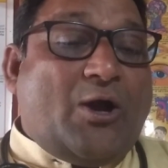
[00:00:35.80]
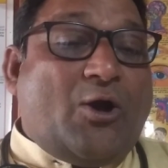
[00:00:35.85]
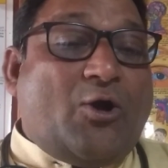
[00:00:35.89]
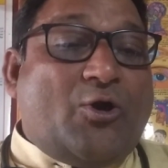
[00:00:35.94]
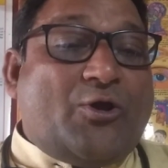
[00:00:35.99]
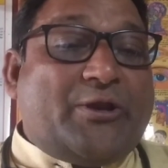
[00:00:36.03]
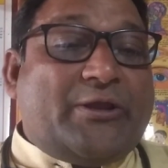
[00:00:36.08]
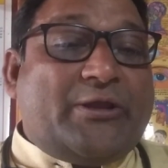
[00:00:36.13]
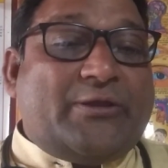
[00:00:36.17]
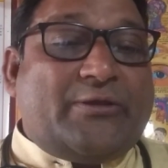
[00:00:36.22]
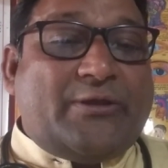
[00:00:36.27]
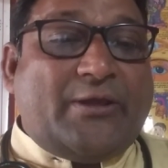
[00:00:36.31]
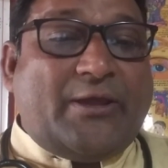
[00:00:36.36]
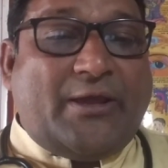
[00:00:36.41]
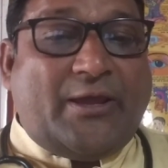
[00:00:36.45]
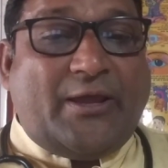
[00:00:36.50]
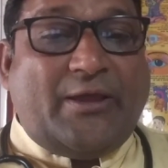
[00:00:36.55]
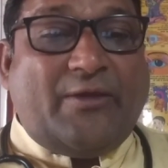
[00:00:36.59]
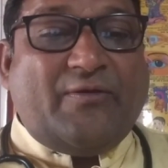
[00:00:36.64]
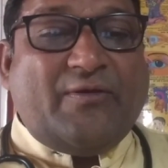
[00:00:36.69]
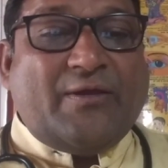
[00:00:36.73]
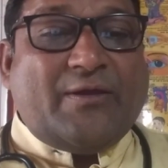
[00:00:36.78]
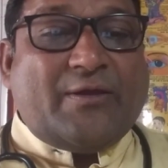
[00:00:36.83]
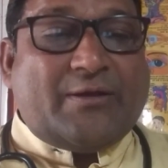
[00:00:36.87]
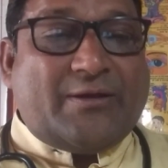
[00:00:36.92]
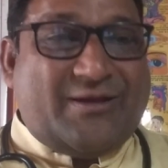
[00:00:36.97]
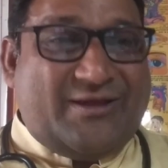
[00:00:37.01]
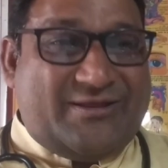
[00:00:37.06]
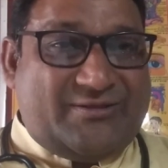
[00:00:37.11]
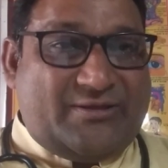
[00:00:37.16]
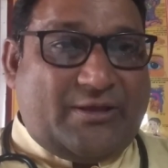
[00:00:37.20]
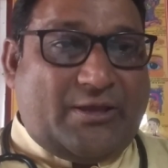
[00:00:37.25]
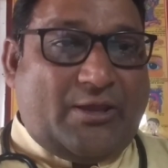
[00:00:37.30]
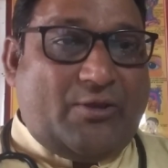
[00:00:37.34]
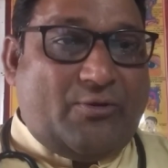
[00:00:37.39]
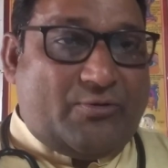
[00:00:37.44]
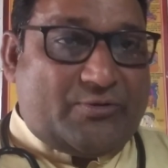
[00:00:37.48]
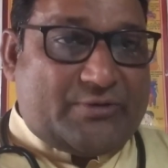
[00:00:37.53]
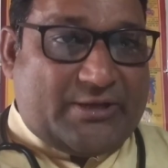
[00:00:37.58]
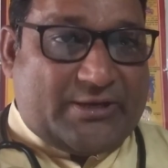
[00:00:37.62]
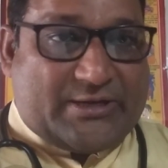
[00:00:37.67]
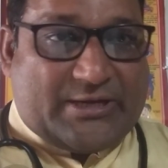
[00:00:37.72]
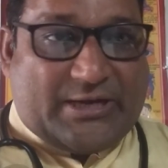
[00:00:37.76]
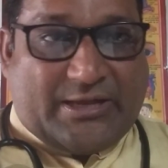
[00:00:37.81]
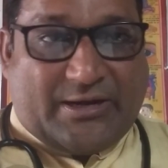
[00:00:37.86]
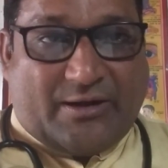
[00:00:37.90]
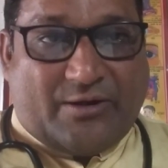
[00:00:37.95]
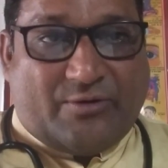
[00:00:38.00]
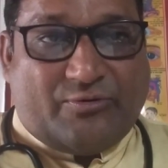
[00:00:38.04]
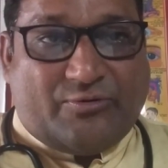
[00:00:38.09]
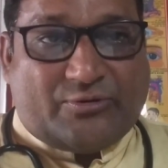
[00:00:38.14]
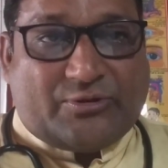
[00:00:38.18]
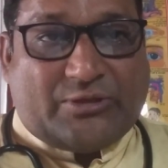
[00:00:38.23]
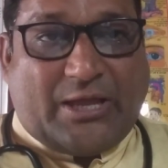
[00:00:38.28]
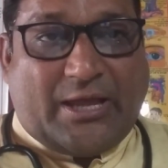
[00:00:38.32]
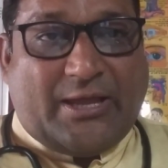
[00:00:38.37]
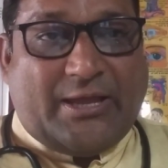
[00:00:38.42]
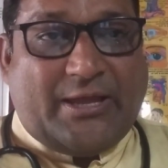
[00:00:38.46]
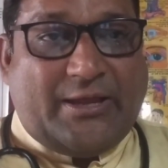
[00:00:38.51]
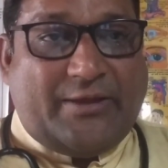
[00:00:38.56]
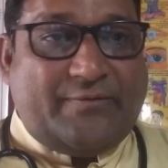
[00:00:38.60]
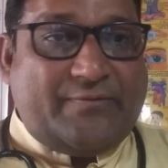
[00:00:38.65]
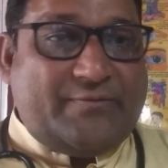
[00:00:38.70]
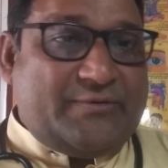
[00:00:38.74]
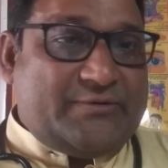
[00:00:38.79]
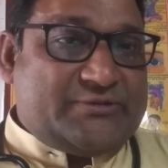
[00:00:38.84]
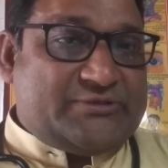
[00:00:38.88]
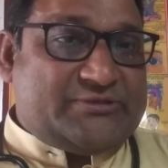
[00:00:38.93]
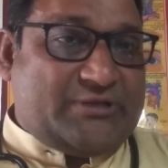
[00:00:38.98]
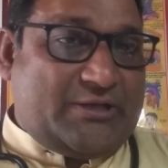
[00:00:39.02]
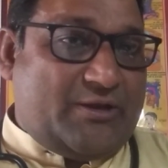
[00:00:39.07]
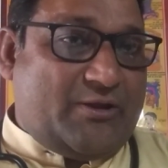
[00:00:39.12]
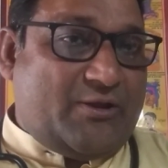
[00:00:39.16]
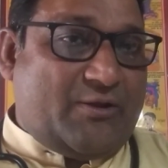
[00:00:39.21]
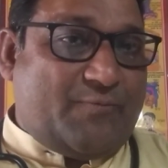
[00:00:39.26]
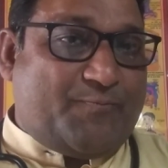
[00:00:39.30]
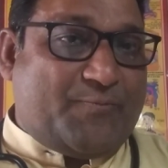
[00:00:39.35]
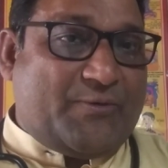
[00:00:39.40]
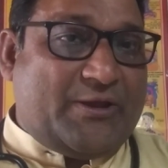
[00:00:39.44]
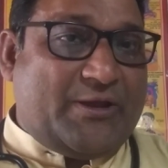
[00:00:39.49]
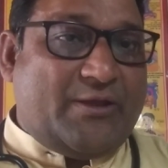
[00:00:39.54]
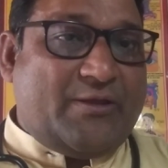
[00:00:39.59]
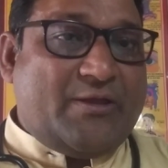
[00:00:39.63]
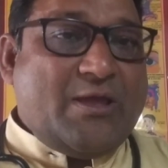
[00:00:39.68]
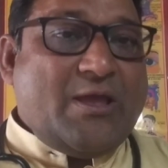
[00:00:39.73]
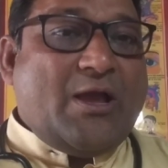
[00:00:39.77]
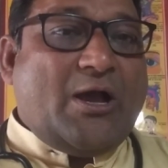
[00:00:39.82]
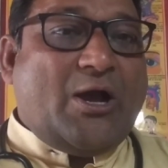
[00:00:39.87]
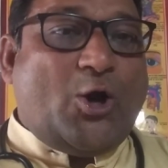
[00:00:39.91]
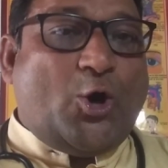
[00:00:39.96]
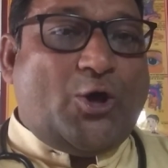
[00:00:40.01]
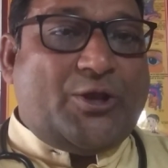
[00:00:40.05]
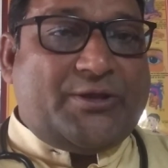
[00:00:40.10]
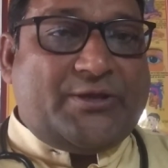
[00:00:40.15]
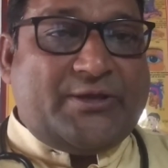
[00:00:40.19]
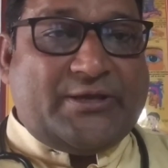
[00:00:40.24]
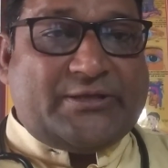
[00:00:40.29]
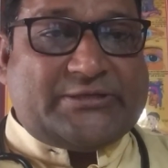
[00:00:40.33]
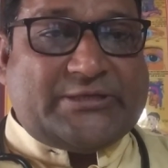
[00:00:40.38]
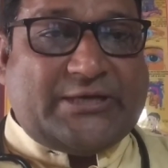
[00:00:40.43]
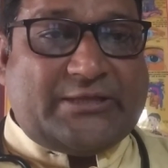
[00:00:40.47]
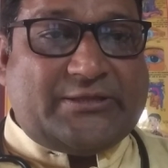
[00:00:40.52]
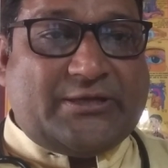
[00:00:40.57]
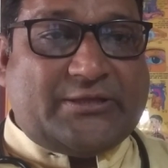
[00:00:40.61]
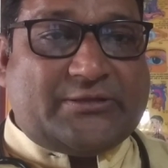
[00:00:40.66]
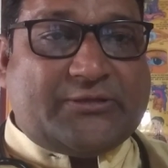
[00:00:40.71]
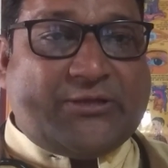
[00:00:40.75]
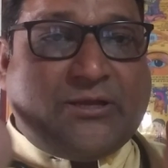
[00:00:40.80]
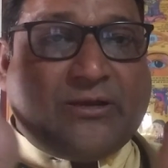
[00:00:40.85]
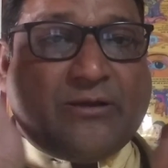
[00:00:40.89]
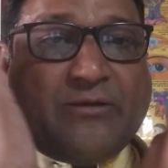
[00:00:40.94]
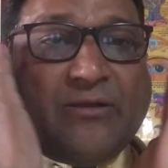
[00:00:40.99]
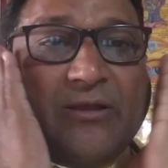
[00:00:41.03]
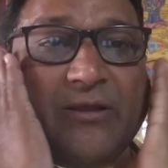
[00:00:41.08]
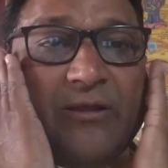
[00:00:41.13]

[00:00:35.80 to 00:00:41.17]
और ये गंदगियों के कारण होता है शरीर पे और ये ज़्यादातर